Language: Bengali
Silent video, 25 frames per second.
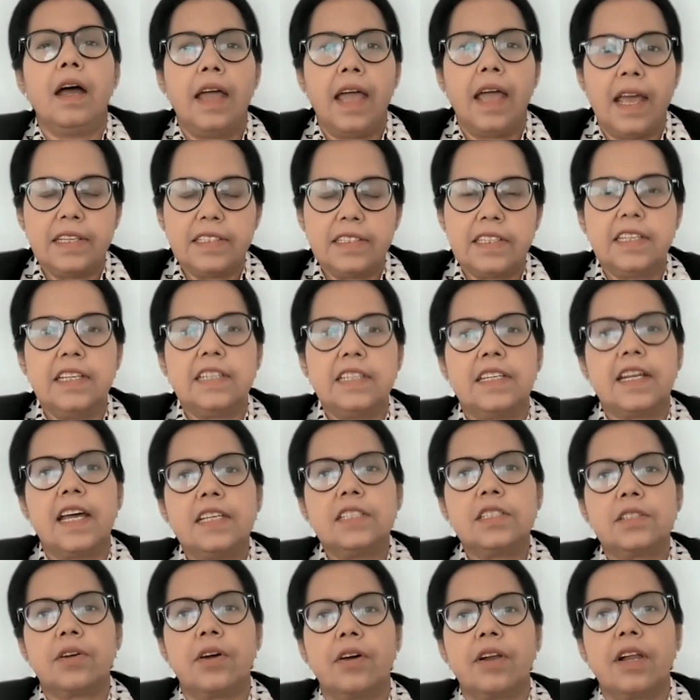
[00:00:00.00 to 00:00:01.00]
হ্যান্ড
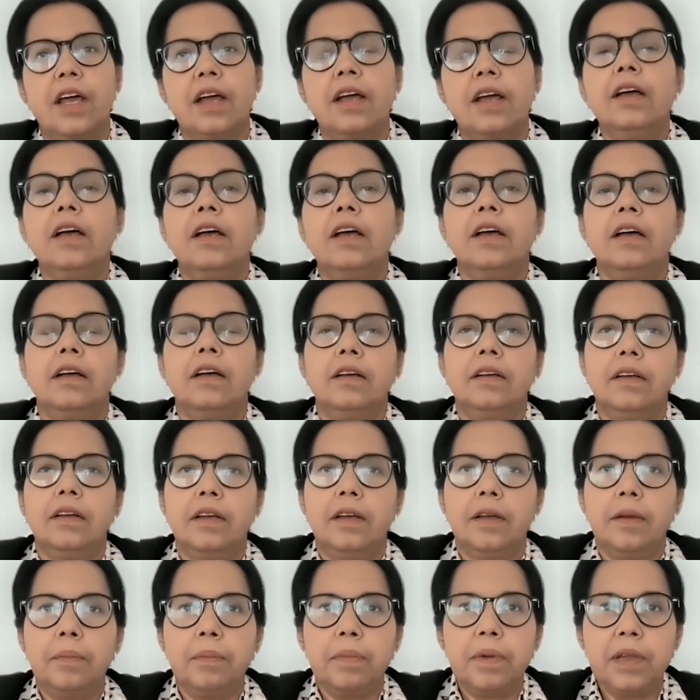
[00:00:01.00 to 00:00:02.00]
স্যানিটাইজ করা
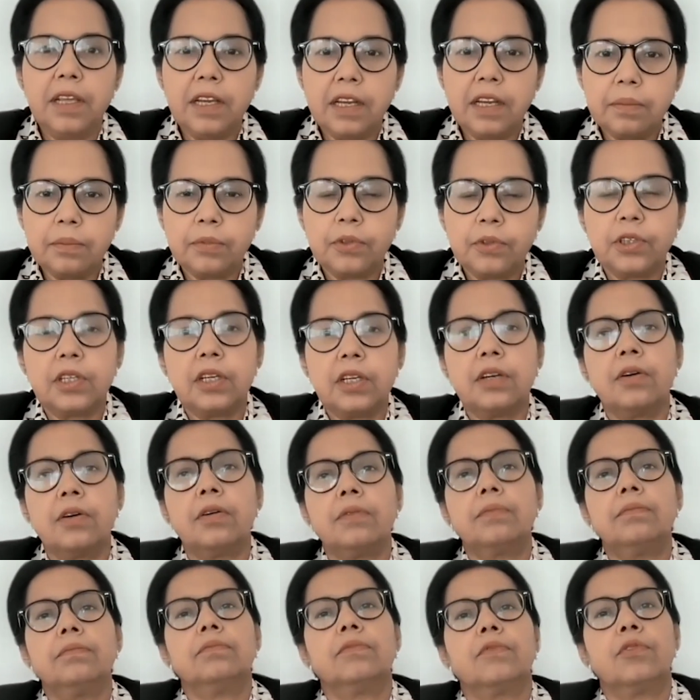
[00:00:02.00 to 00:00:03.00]
ভিড়ের মধ্যে
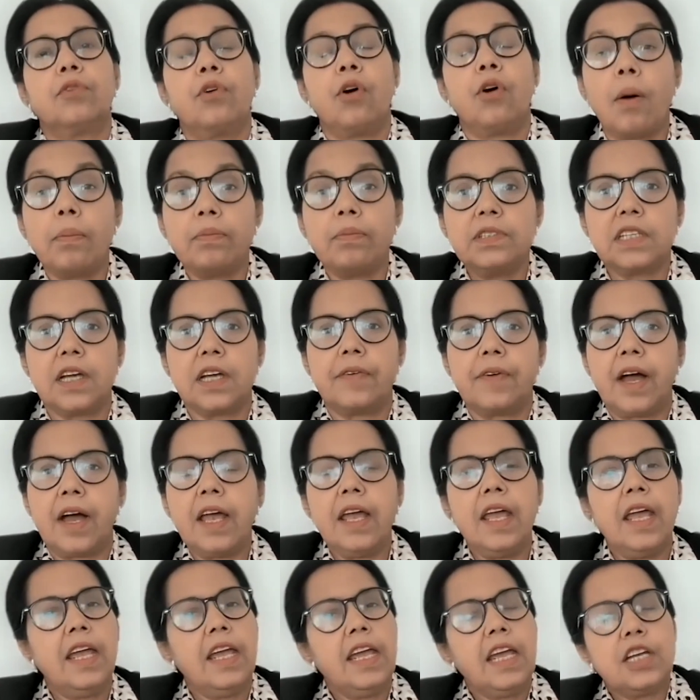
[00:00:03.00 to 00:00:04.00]
কম যাওয়া
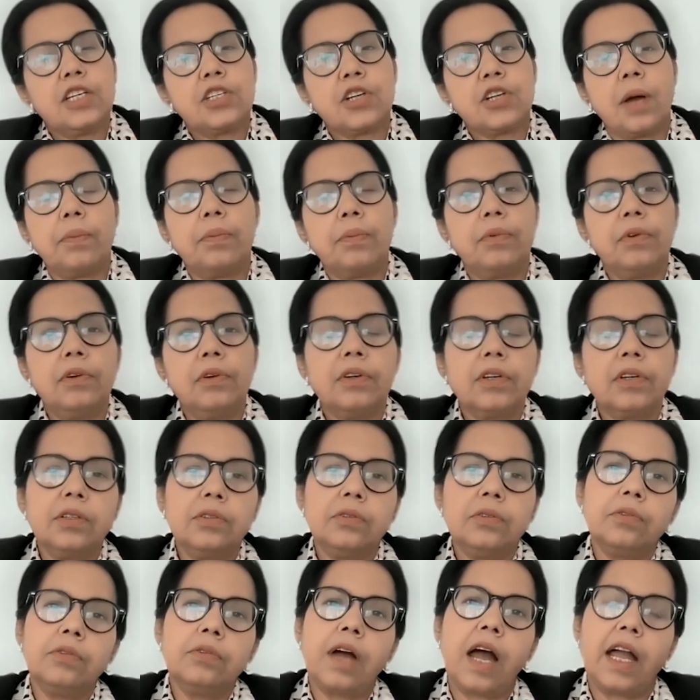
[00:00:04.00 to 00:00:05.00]
এই সবগুলো
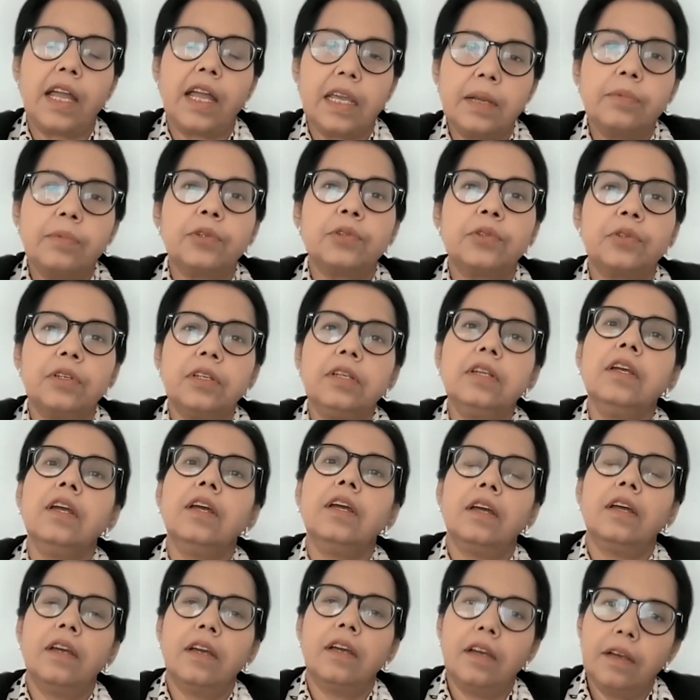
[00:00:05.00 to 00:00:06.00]
কিন্তু আগের মতোই
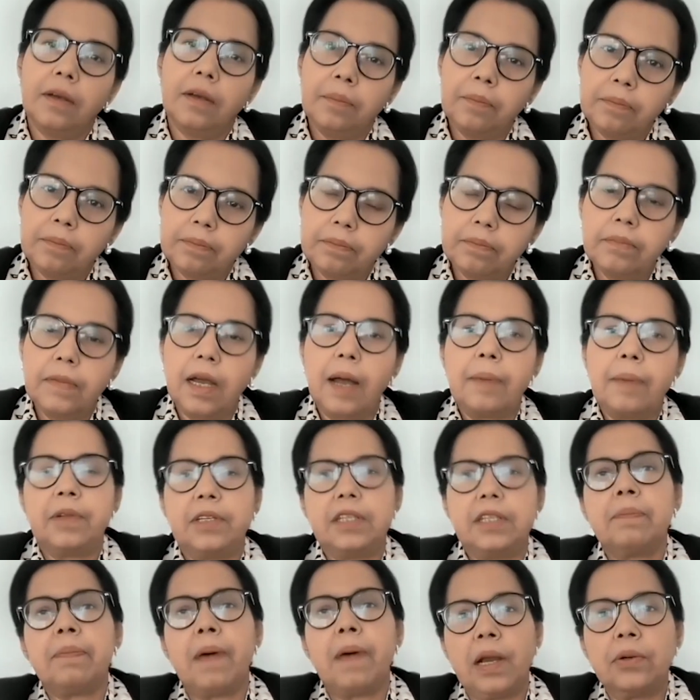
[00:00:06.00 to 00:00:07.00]

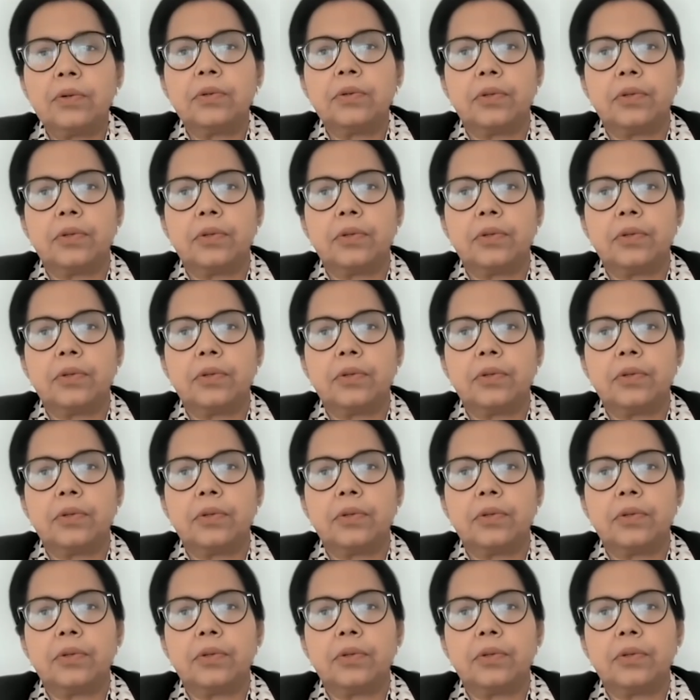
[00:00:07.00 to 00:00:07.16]
আপনাদের পালন